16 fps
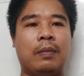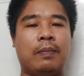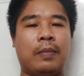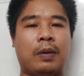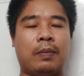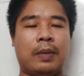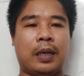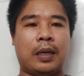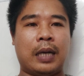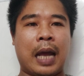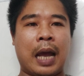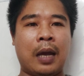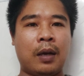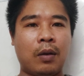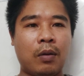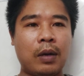mà mà
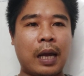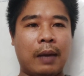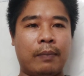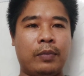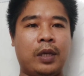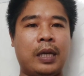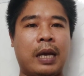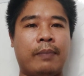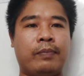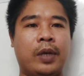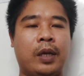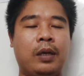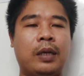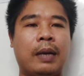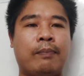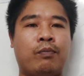đã có làm với Nam
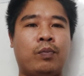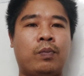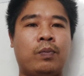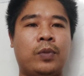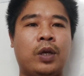những cái năm